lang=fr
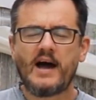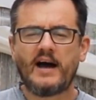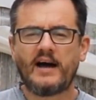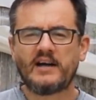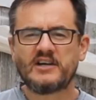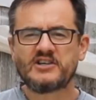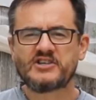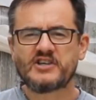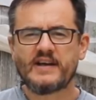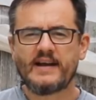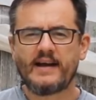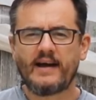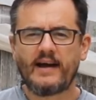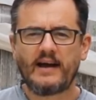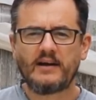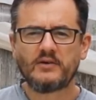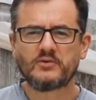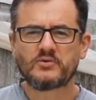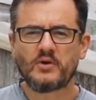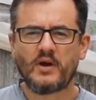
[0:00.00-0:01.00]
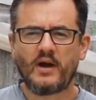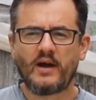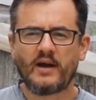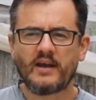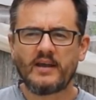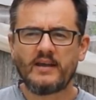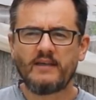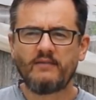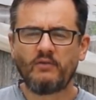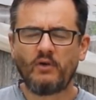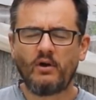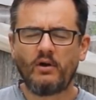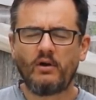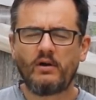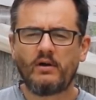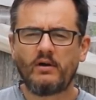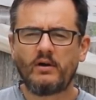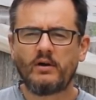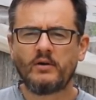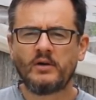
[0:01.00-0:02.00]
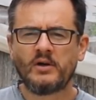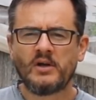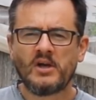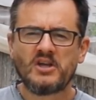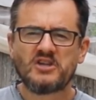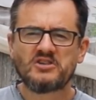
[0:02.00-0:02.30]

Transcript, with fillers: En général, tu arrives euh,